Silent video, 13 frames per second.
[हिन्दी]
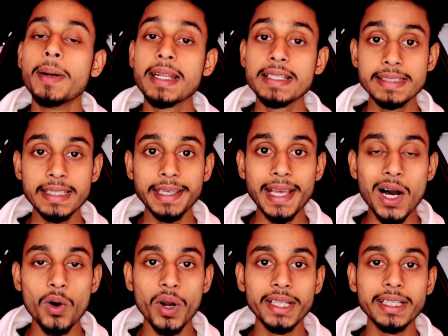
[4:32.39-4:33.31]
बट इससे
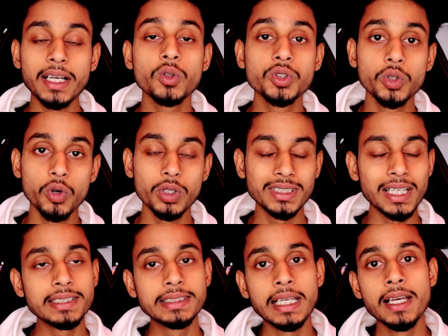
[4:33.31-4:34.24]
क्या हो रहा था कुछ लोग
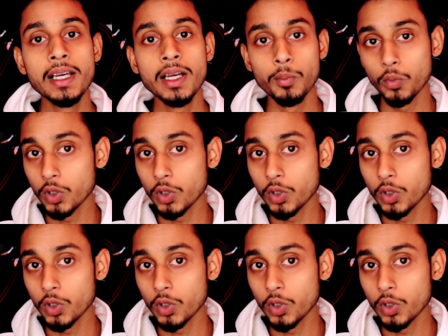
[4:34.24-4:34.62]
जैसे